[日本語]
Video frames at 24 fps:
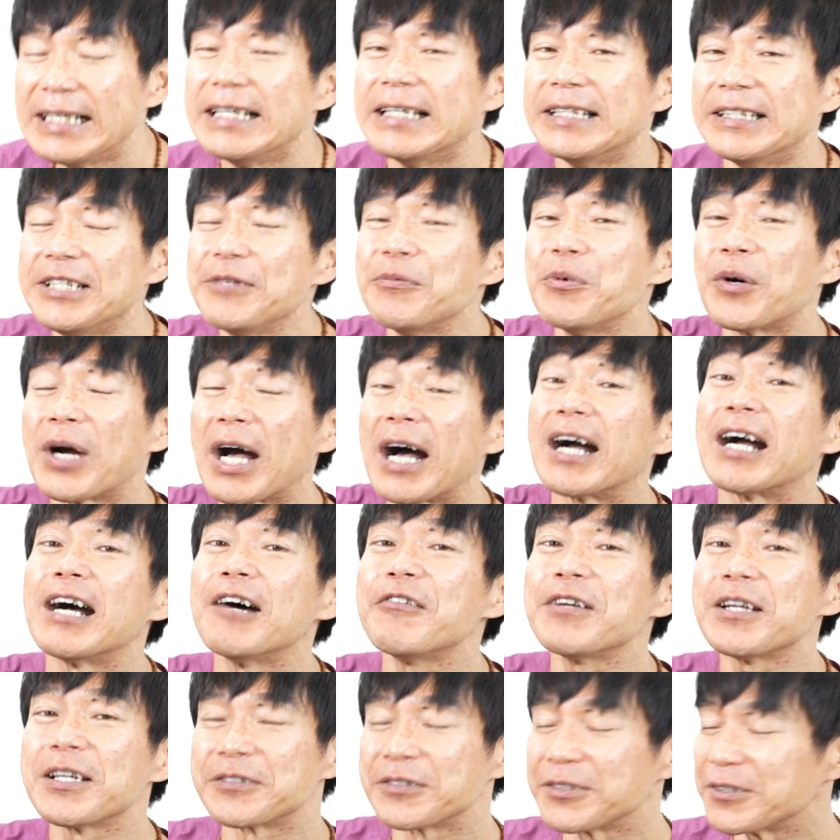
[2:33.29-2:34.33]
にもかか
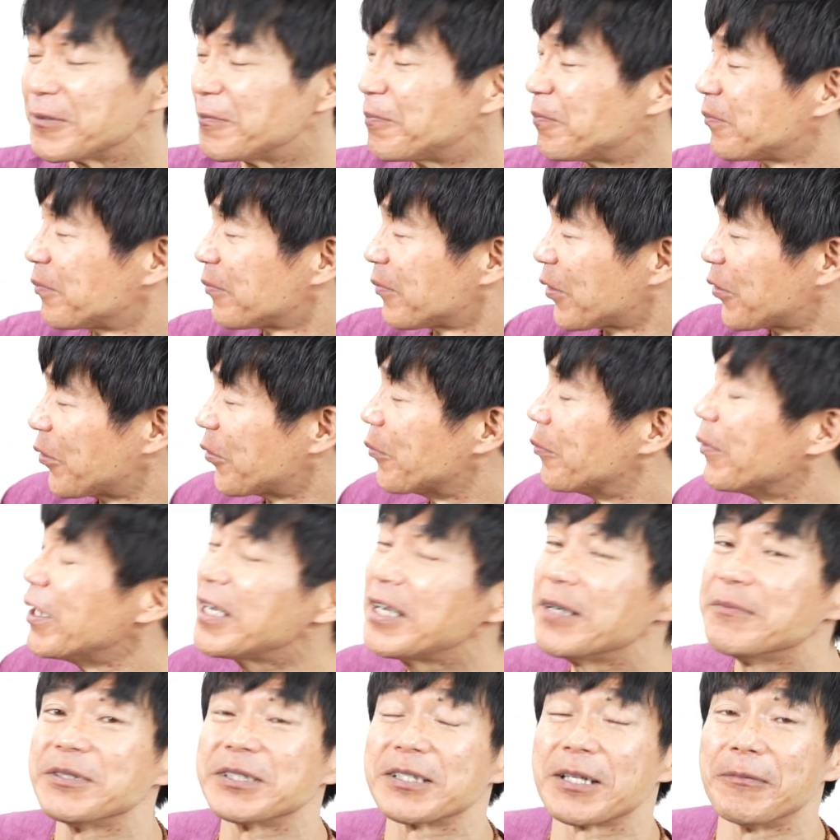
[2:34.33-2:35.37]
わらず、この女
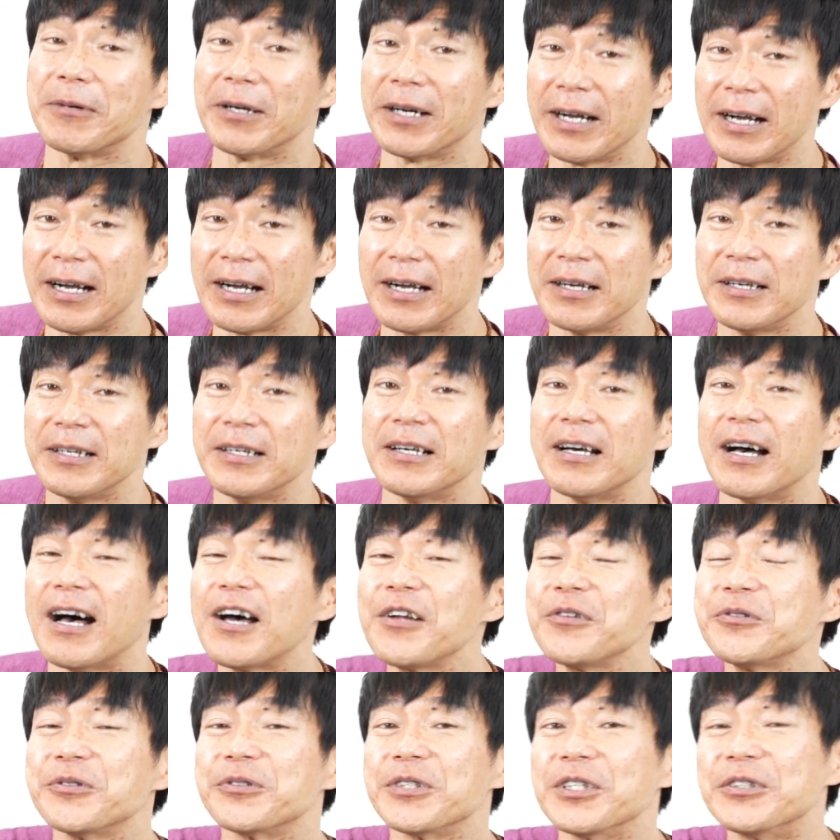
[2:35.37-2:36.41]
神様があ
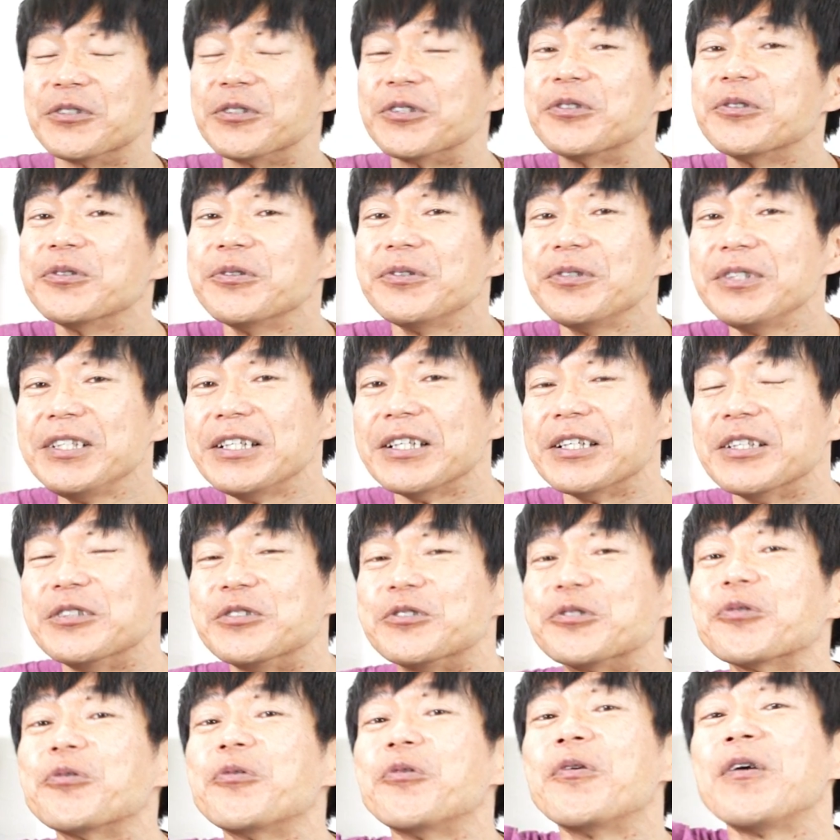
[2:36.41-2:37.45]
る時急に
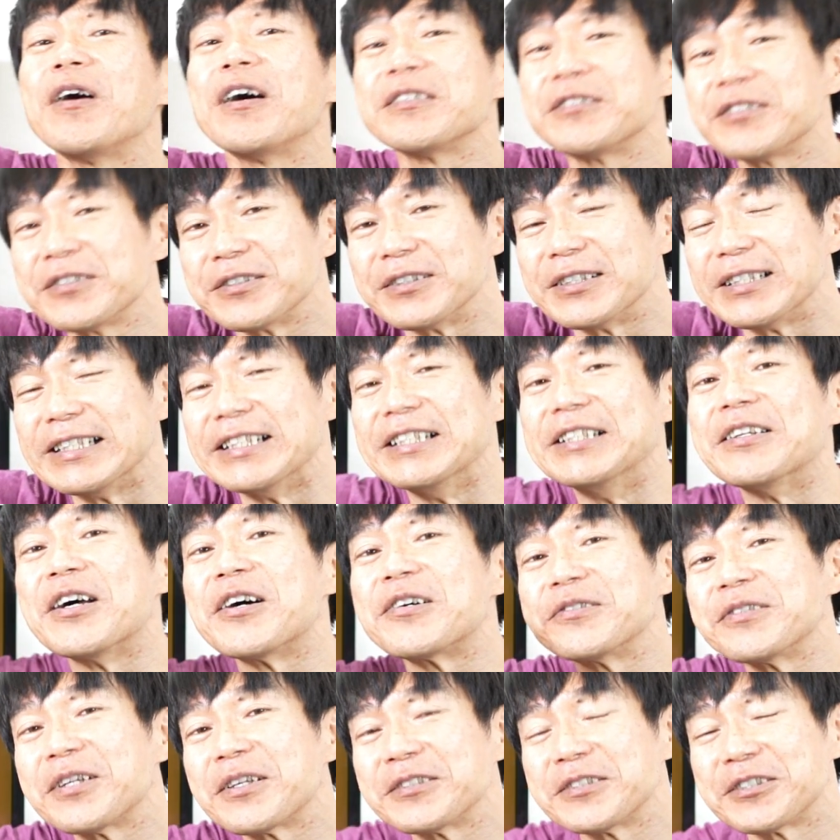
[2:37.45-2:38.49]
蒸発、いな
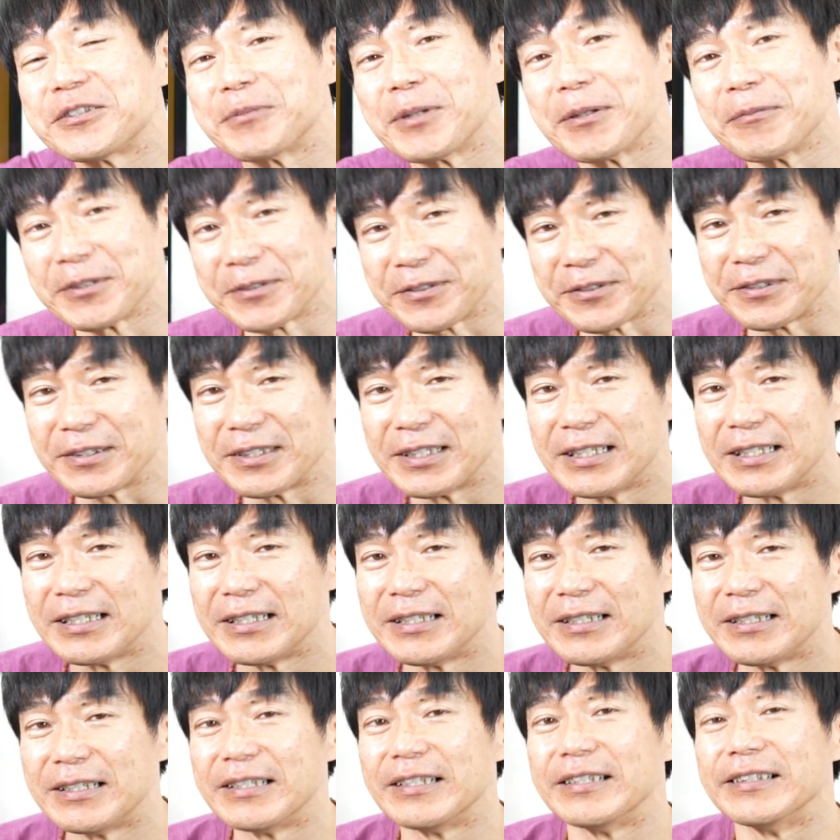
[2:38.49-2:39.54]
くなってしまいます。
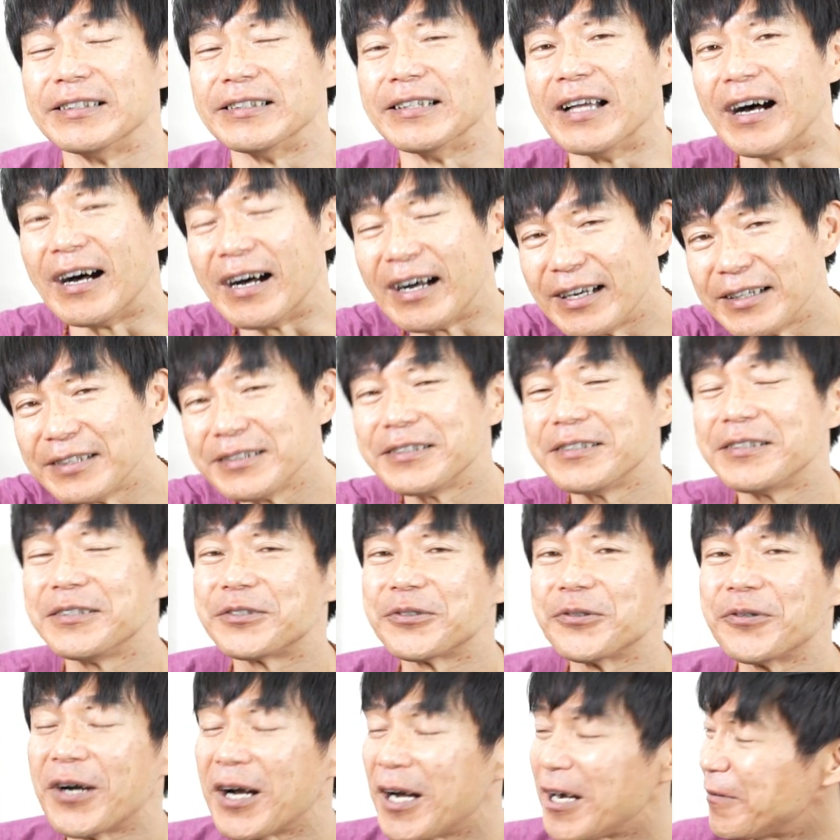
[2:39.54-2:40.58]
なんでで
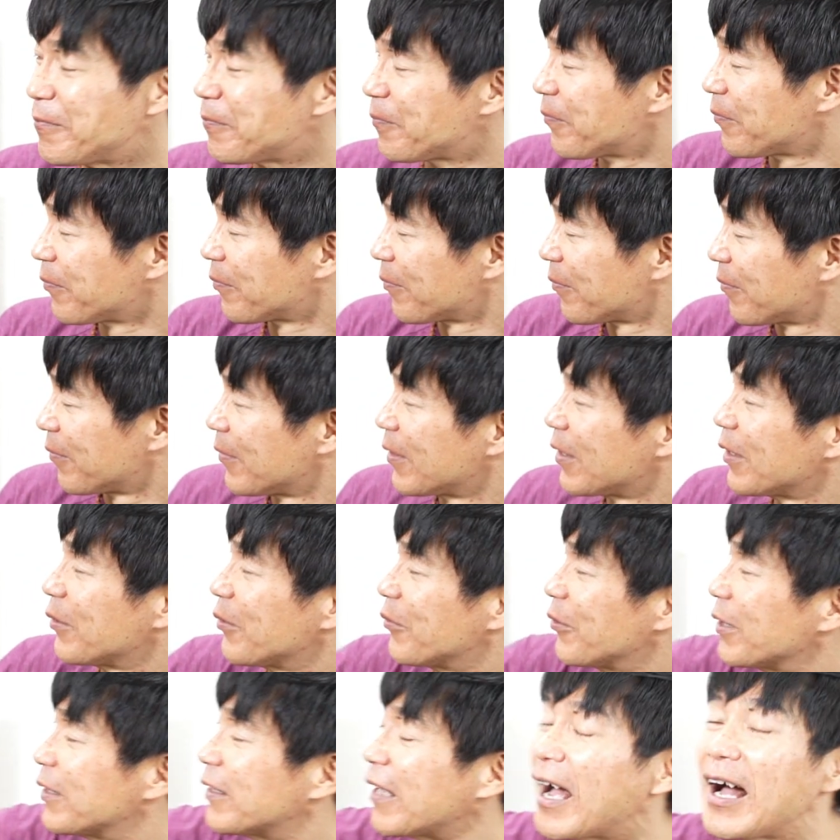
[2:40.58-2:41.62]
しょうか。
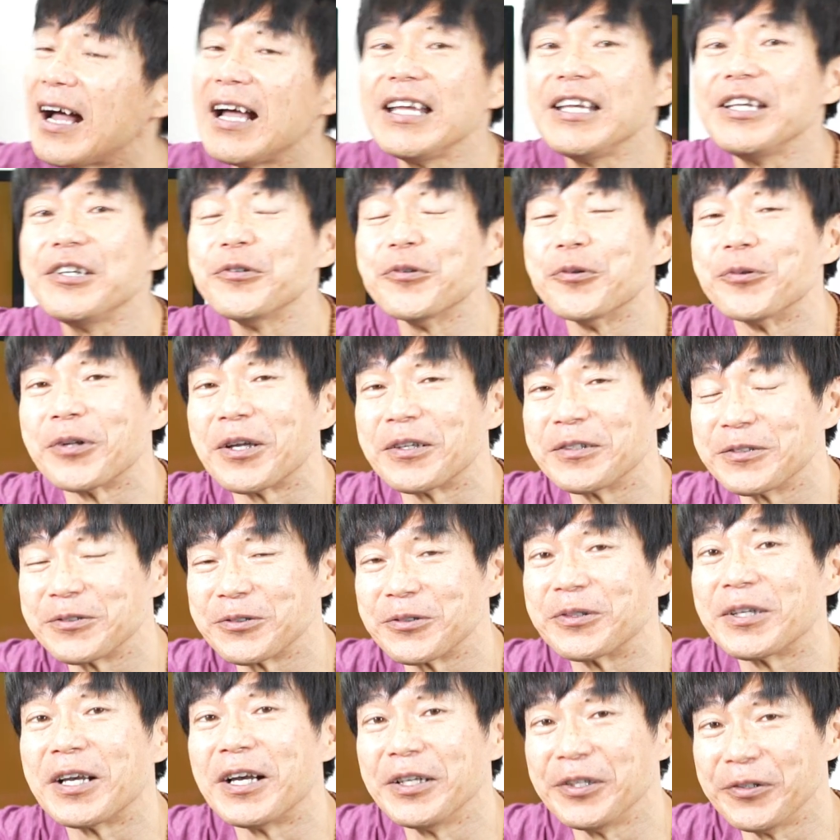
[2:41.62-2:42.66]
これ太陽なんです
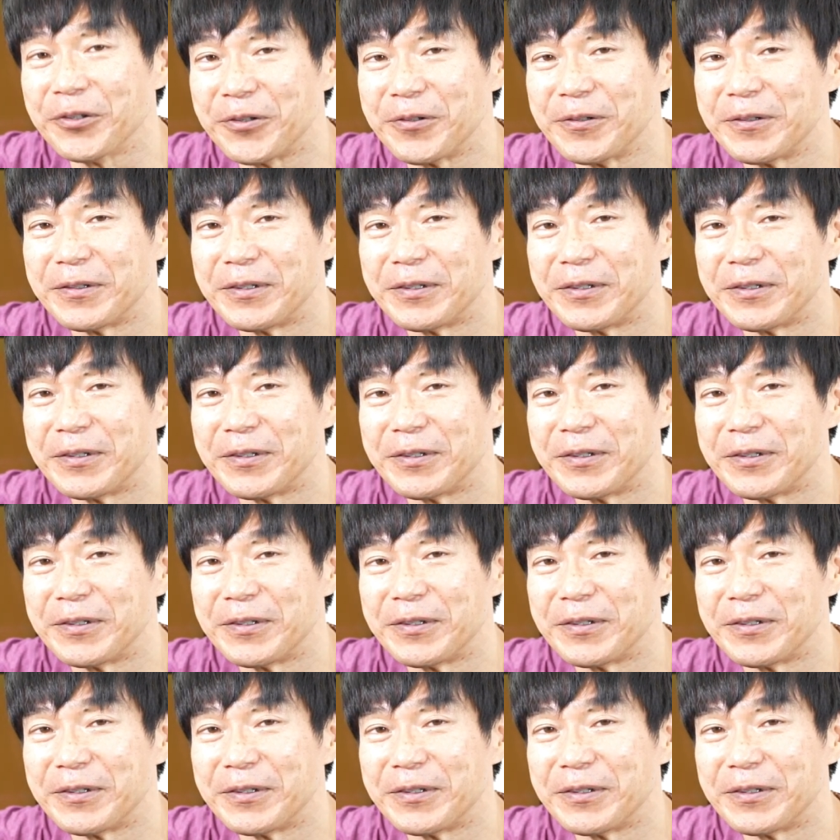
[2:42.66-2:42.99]
よ。太陽、